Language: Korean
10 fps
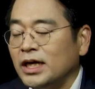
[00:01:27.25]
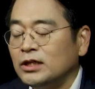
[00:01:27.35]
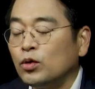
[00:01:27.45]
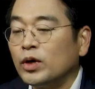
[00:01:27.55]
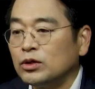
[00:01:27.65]

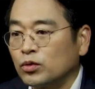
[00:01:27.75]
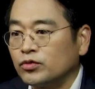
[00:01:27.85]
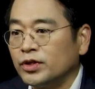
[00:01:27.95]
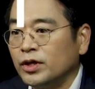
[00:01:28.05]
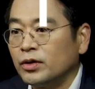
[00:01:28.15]
채소가
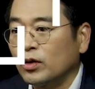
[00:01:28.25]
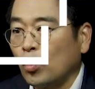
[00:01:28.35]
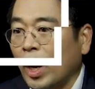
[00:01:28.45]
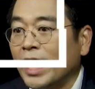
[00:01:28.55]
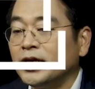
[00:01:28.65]
좋고요,
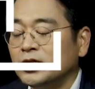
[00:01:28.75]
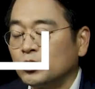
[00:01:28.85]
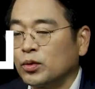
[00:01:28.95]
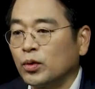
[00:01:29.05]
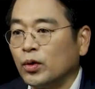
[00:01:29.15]
과일이
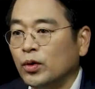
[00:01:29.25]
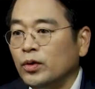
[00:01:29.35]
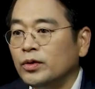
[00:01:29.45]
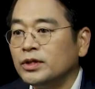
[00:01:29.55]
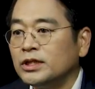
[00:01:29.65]

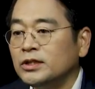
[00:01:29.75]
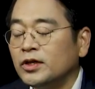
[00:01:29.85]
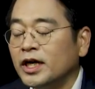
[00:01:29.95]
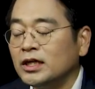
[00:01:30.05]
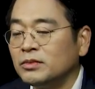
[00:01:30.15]
좋고
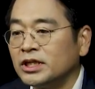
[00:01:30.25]
신선한